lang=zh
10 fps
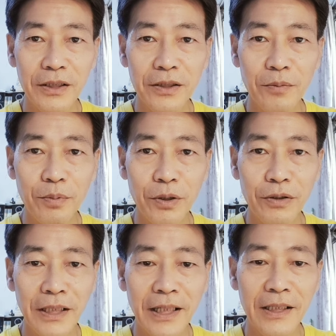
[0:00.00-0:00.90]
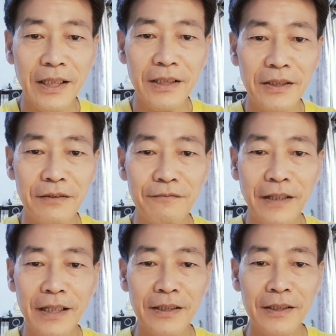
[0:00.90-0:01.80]
就不用谈练心
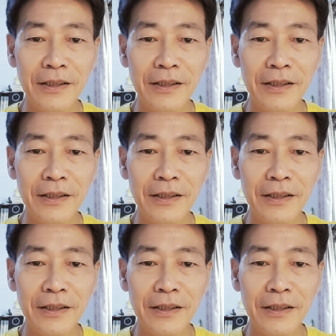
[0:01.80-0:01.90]
法，